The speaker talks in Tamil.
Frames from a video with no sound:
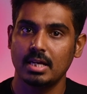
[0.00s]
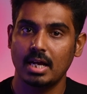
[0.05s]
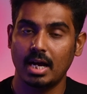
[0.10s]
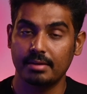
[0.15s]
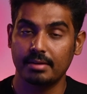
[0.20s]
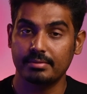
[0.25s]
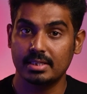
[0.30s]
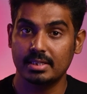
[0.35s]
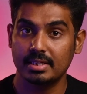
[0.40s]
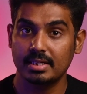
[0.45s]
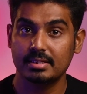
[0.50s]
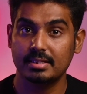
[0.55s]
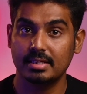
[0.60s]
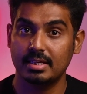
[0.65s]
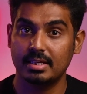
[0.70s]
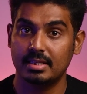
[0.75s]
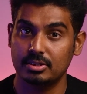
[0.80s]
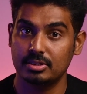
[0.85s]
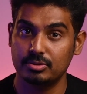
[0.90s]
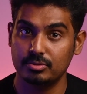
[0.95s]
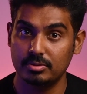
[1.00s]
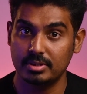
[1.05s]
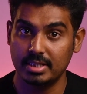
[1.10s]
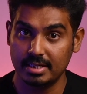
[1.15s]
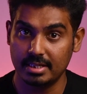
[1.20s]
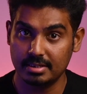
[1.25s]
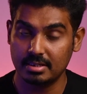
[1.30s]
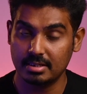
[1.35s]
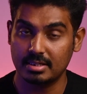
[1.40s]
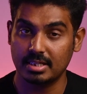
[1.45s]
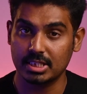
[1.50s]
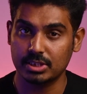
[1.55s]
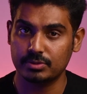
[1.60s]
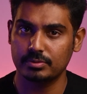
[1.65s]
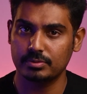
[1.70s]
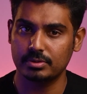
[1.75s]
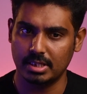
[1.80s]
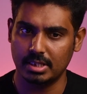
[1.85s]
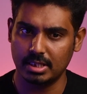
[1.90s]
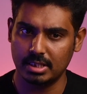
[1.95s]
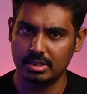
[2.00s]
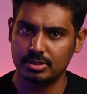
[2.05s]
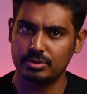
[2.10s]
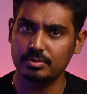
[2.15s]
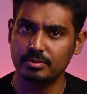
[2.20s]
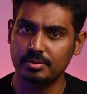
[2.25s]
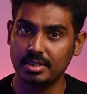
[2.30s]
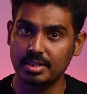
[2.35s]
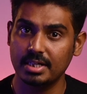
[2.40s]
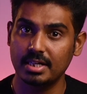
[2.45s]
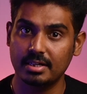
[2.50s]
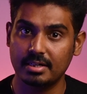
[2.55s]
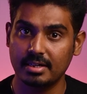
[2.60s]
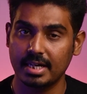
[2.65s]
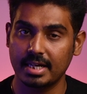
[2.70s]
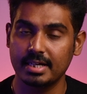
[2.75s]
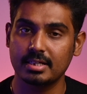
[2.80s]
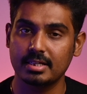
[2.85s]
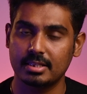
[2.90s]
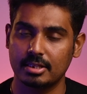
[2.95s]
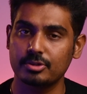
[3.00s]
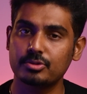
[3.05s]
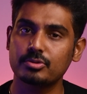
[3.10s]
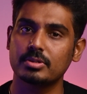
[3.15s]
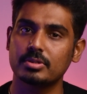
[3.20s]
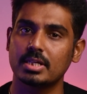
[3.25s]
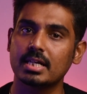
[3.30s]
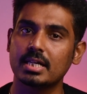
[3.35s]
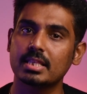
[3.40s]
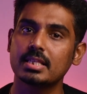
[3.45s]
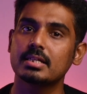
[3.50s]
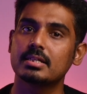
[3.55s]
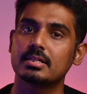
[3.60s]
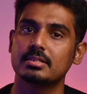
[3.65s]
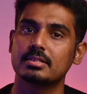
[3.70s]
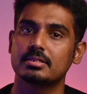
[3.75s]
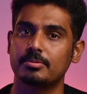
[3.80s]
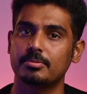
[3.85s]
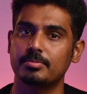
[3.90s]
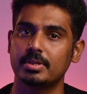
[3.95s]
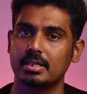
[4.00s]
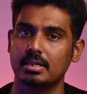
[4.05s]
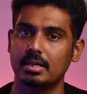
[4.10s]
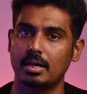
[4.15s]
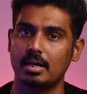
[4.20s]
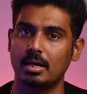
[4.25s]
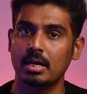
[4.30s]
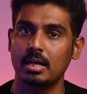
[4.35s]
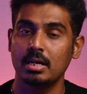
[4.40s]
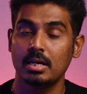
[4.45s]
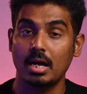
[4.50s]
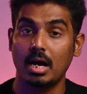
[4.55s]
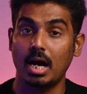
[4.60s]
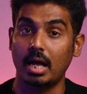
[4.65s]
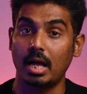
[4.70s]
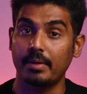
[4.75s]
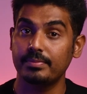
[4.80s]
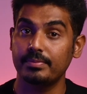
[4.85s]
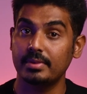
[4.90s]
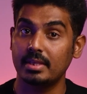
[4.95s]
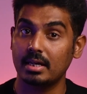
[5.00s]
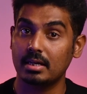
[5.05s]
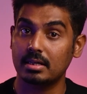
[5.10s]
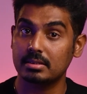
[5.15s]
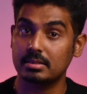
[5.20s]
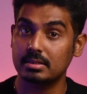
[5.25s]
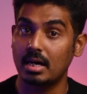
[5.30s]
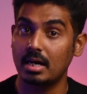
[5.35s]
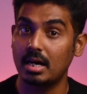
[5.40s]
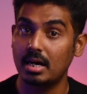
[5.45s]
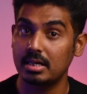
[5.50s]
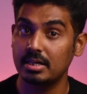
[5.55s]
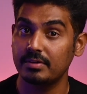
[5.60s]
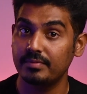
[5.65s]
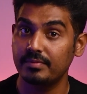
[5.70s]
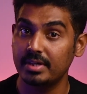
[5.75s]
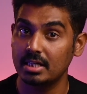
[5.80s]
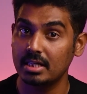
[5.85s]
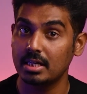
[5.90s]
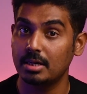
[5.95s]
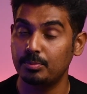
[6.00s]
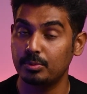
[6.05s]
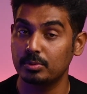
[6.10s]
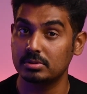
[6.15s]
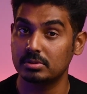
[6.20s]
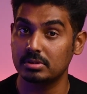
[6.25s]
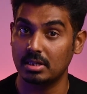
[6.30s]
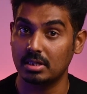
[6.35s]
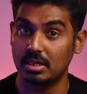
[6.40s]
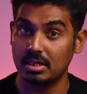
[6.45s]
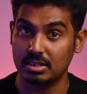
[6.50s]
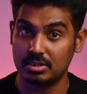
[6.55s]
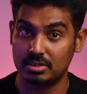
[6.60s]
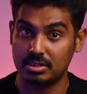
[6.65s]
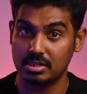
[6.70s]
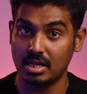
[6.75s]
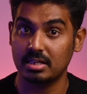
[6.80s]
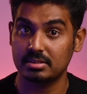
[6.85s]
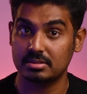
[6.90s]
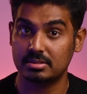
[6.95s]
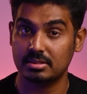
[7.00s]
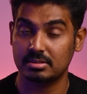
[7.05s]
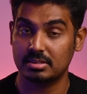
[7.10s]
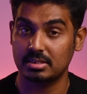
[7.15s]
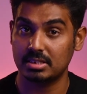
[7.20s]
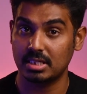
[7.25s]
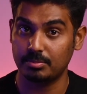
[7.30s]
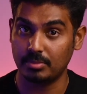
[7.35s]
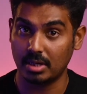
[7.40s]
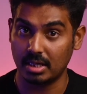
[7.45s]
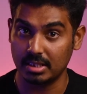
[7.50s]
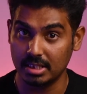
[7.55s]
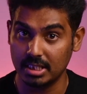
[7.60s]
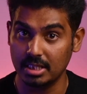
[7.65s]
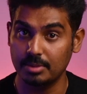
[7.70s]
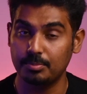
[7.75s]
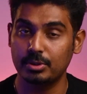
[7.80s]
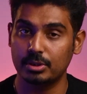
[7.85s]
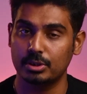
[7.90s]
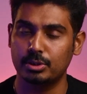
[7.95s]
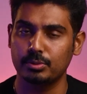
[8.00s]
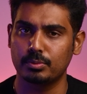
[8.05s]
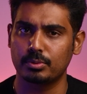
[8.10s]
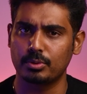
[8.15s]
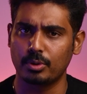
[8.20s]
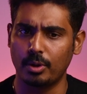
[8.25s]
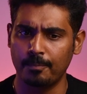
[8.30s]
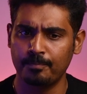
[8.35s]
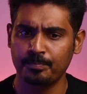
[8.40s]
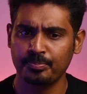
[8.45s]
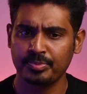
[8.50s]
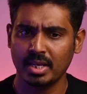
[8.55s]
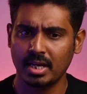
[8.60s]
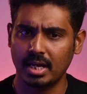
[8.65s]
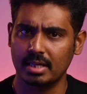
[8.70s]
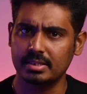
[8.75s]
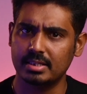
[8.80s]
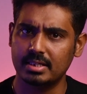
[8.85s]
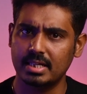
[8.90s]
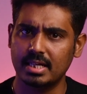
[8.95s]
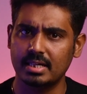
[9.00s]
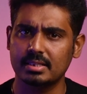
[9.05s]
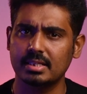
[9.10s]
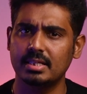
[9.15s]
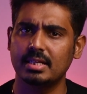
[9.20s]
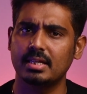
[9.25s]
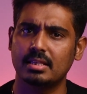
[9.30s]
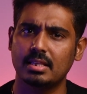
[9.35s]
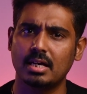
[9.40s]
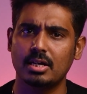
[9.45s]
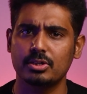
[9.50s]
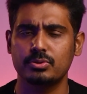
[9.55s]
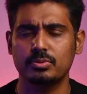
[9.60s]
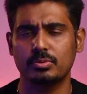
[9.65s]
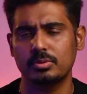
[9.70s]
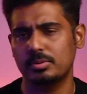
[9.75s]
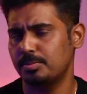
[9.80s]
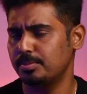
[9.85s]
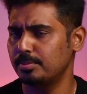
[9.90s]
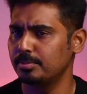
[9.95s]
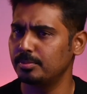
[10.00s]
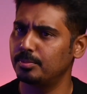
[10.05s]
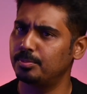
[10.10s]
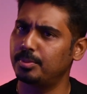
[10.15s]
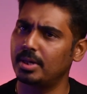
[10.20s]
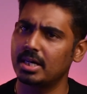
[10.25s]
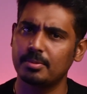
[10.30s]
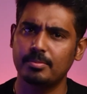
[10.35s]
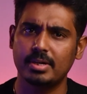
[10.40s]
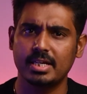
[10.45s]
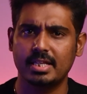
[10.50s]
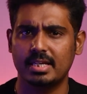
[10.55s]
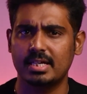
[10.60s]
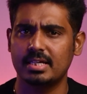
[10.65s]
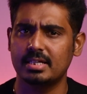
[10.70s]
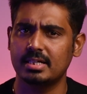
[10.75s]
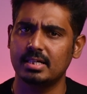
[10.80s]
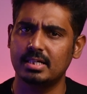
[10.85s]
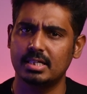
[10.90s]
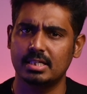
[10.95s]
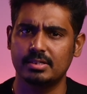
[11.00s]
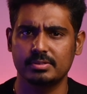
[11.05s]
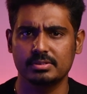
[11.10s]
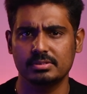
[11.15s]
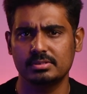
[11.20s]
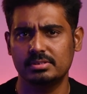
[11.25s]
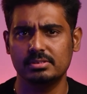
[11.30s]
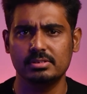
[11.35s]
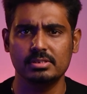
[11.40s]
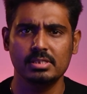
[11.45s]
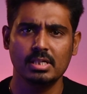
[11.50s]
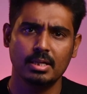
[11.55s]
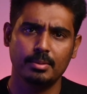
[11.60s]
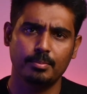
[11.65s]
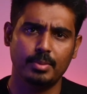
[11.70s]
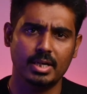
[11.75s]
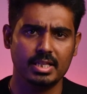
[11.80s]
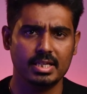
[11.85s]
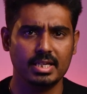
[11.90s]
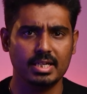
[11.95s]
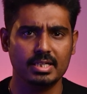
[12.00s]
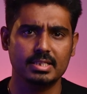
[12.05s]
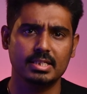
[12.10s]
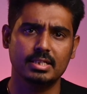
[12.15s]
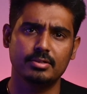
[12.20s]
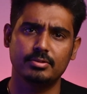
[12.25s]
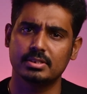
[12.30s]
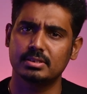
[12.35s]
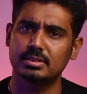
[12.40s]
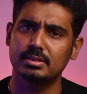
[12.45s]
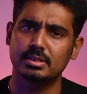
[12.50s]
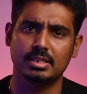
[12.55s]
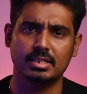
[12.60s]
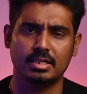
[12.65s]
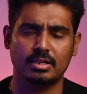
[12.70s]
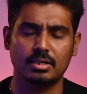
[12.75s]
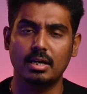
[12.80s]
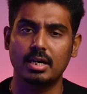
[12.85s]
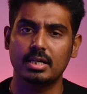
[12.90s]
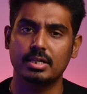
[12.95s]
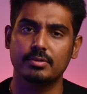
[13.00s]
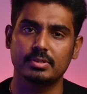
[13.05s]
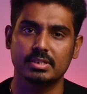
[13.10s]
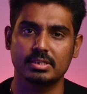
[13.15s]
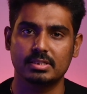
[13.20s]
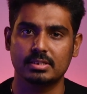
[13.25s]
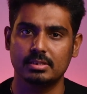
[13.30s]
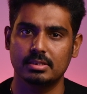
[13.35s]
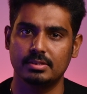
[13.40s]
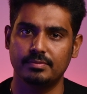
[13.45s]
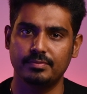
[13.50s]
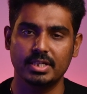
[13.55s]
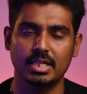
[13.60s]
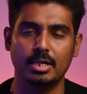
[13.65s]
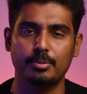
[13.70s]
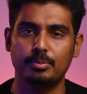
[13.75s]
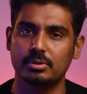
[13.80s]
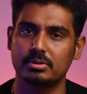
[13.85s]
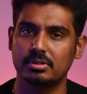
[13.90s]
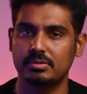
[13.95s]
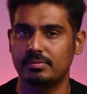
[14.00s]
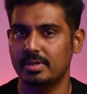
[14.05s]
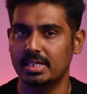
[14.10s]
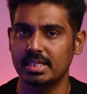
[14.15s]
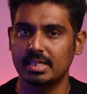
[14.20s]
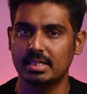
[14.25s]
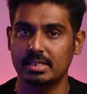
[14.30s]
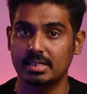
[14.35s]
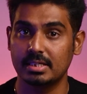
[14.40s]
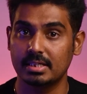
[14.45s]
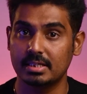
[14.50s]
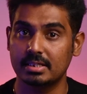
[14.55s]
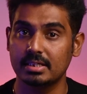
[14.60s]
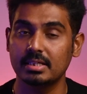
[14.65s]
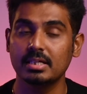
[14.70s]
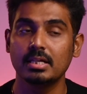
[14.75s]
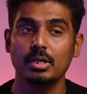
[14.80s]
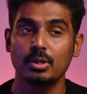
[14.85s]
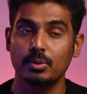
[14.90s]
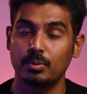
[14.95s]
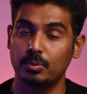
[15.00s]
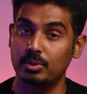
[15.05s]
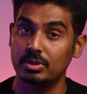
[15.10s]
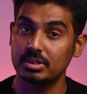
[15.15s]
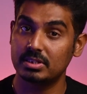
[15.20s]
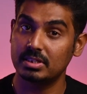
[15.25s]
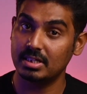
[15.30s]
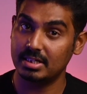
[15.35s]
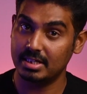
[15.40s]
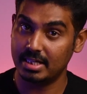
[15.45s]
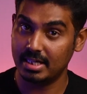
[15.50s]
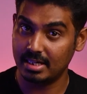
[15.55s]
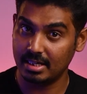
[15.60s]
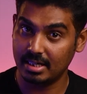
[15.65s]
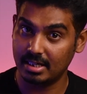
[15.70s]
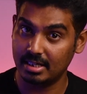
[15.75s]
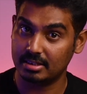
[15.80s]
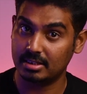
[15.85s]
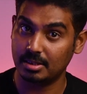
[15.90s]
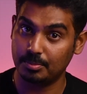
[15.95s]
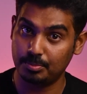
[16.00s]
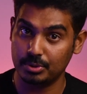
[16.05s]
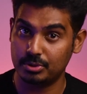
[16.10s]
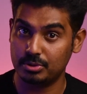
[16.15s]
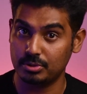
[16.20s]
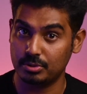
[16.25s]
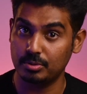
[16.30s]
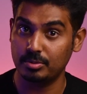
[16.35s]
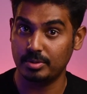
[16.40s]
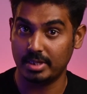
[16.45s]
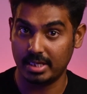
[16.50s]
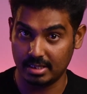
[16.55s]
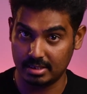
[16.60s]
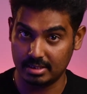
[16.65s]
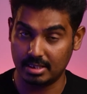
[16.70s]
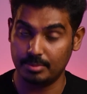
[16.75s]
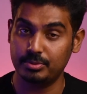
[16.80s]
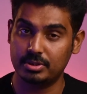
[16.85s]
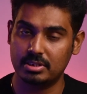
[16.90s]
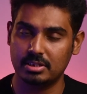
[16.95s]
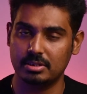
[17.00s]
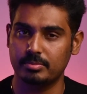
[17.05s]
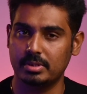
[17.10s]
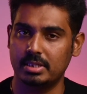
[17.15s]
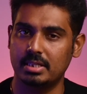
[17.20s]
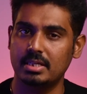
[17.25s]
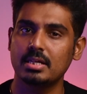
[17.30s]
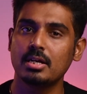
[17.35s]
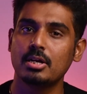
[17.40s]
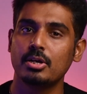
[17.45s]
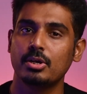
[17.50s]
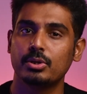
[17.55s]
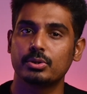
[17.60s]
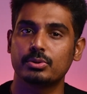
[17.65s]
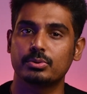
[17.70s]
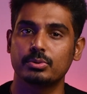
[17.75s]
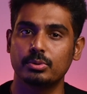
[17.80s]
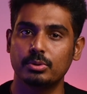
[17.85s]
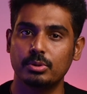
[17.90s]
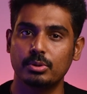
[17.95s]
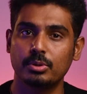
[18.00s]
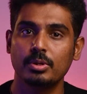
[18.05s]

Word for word: அந்த நேரத்தில் ஏதாச்சும் ஒரு டேட்டா ட்ரான்ஸ்ஃபர் ஏதாச்சும் ரீட் ரைட் ஏதாச்சும் நடந்துகிட்டு இருந்துச்சு அப்படின்னா அந்த கார்டு வீணாக போகிறதுக்கான சான்சஸை நம்ம அதிகப்படுத்தி விட்றோம் அந்த நேரத்தில் ஏதாச்சும் ஒரு பல மணி நேரங்களில் வந்து பல நேரத்தில் வந்து அந்த கார்டு வந்து க வீணாக போகிறதுக்கு வழிகள் இருக்குது ஒரு சில நேரங்களில் தப்பிச்சிரும் எனக்கு தப்பிச்சது மாதிரி ஸோ